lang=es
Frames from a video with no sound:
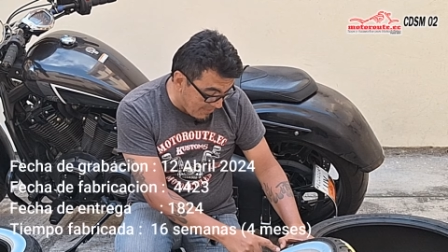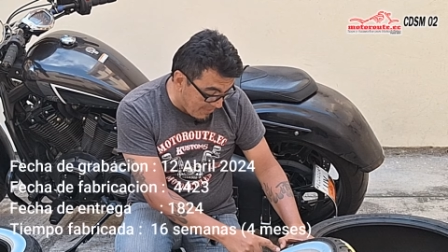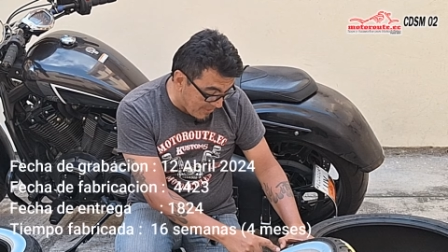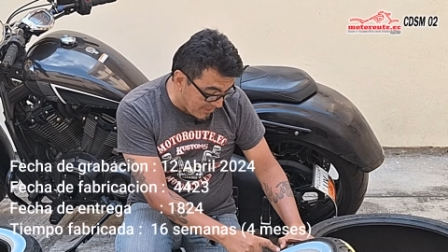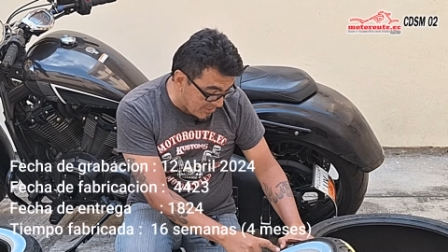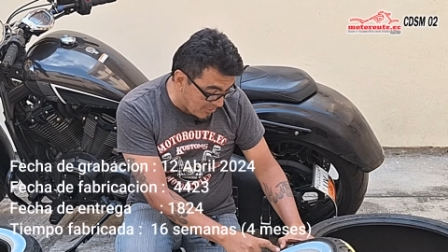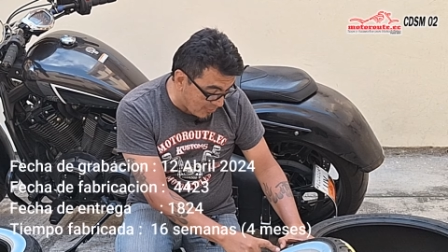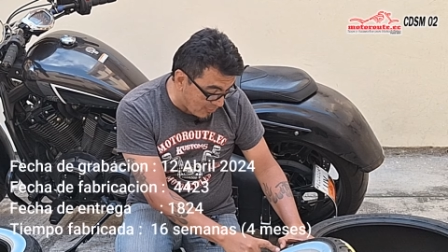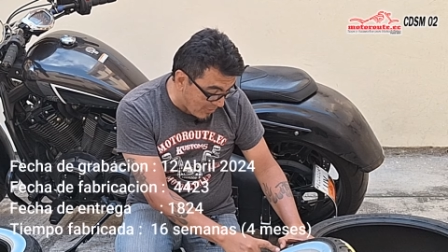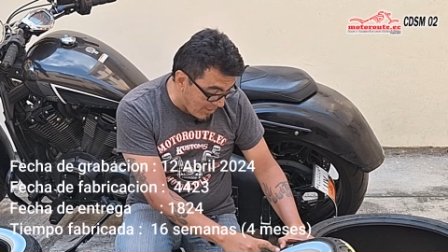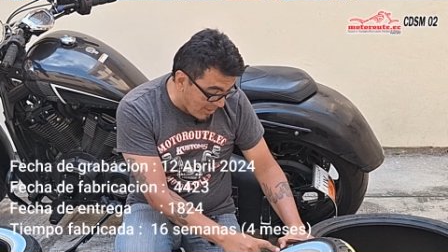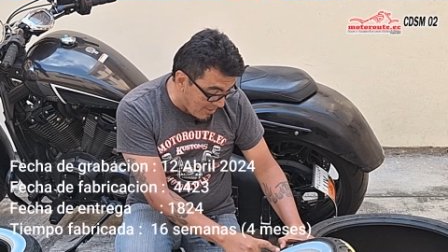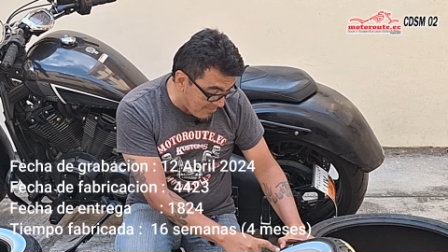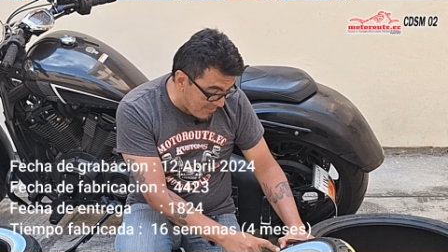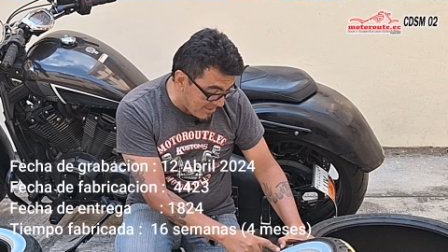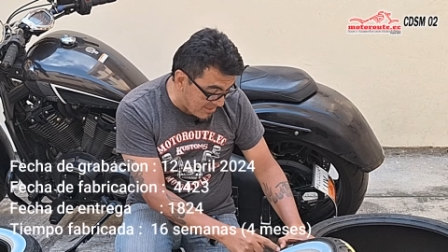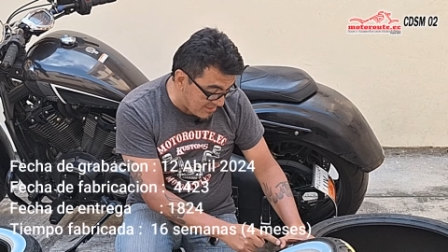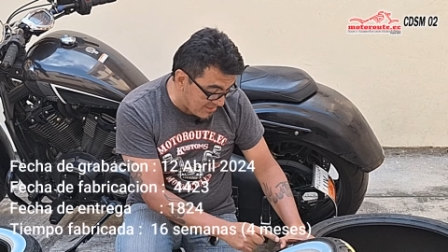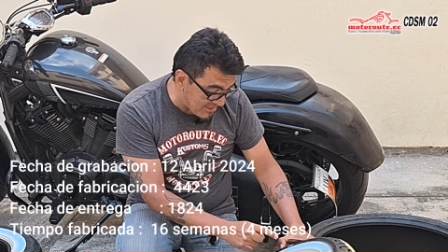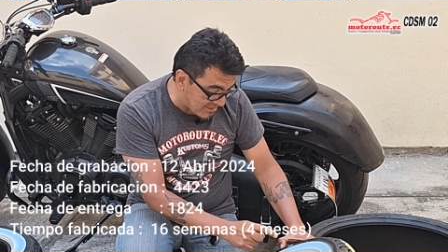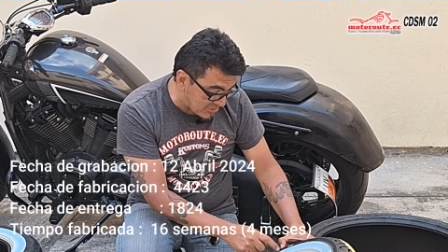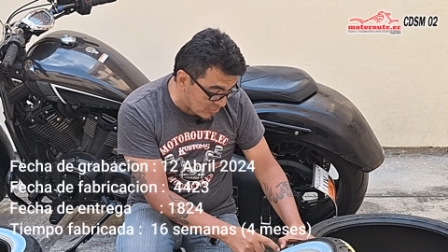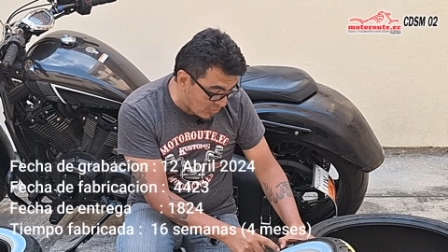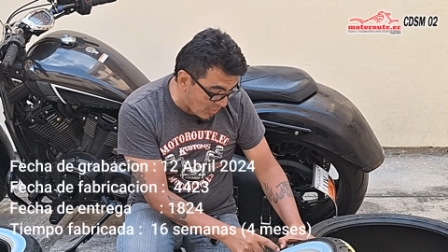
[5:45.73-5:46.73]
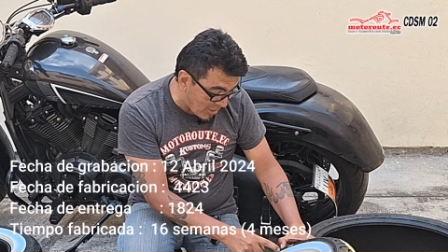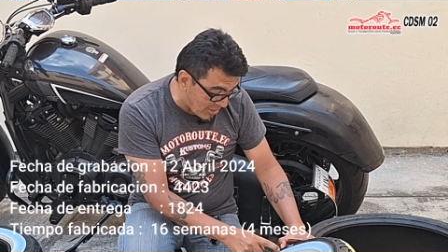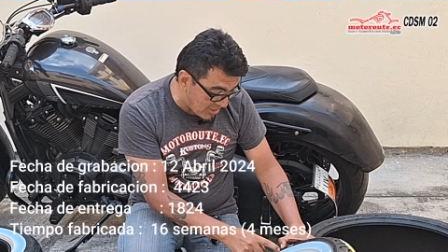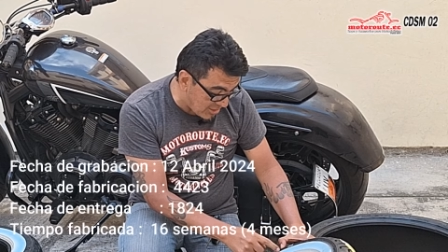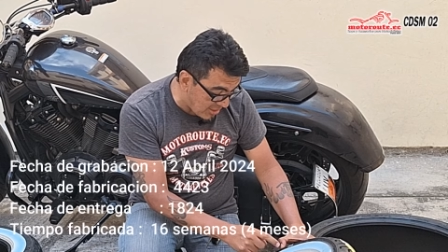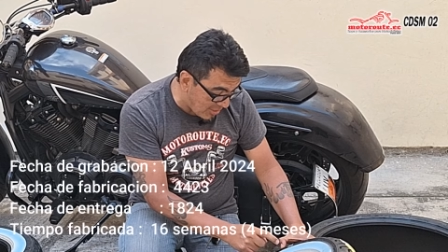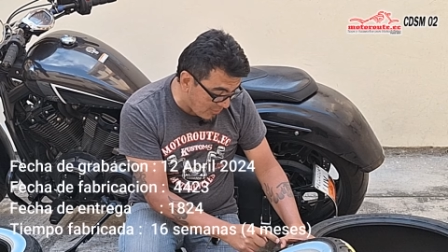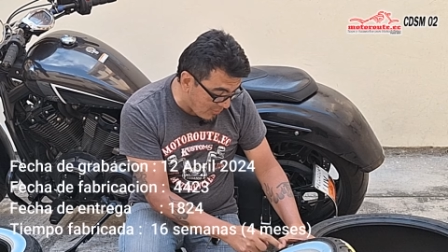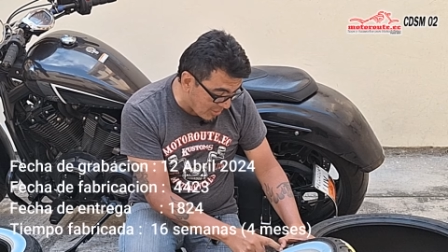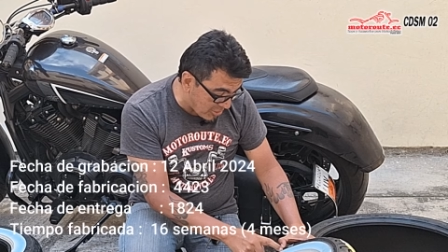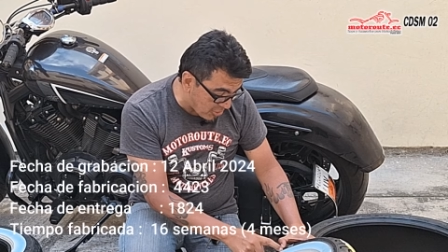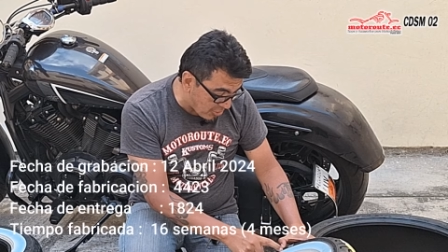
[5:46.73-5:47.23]
particularmente es
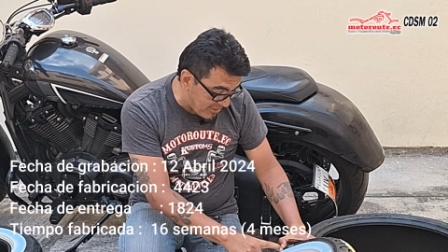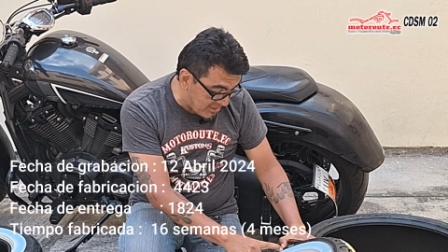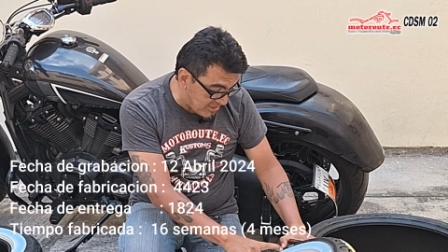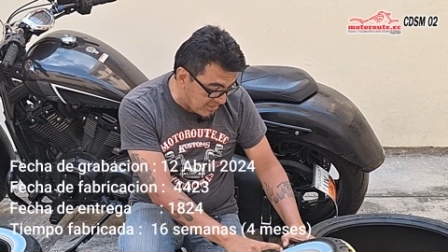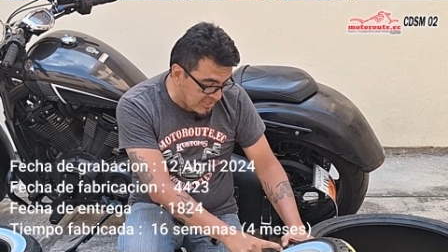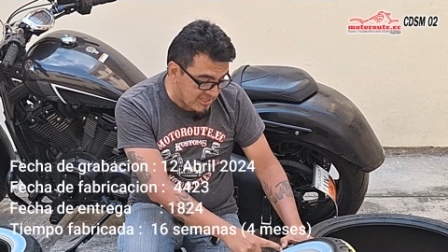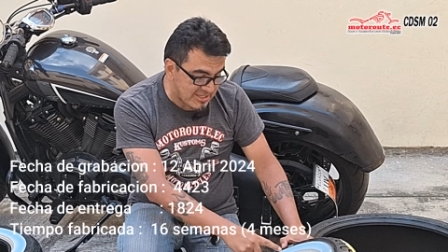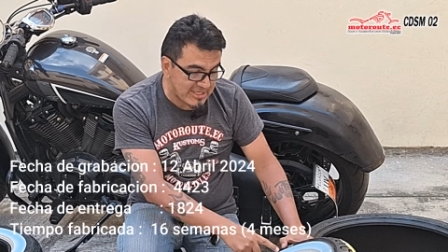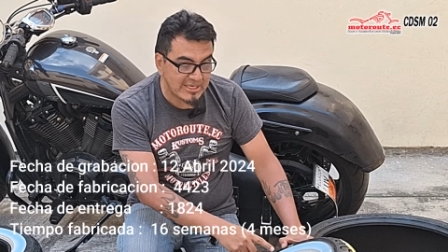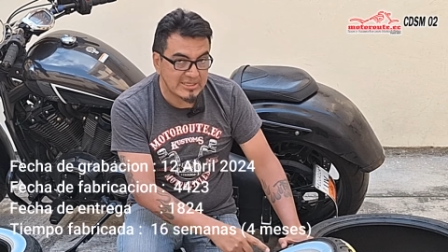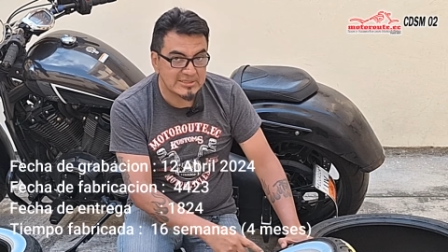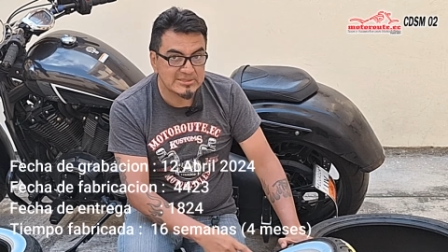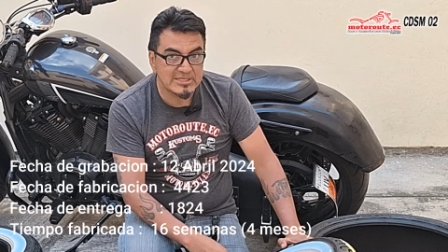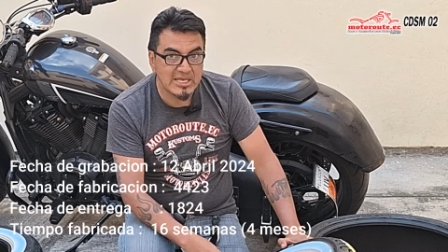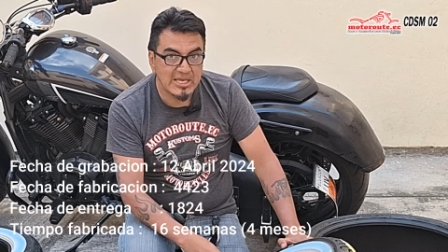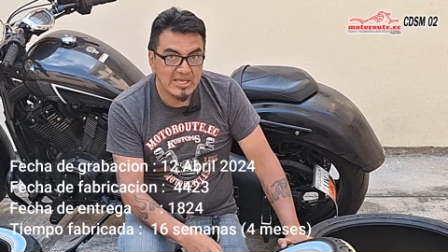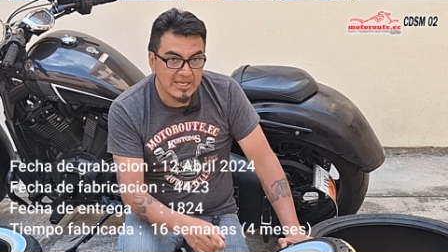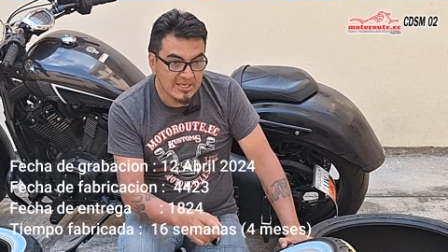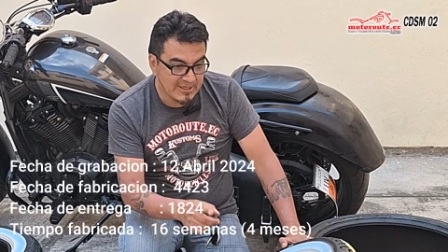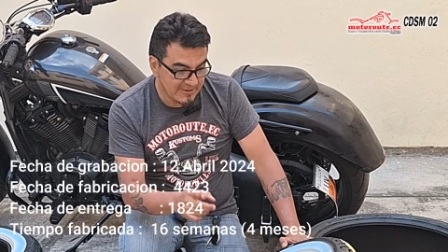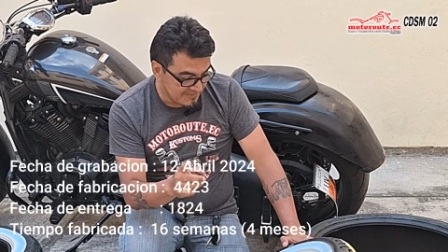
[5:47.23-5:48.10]
4423.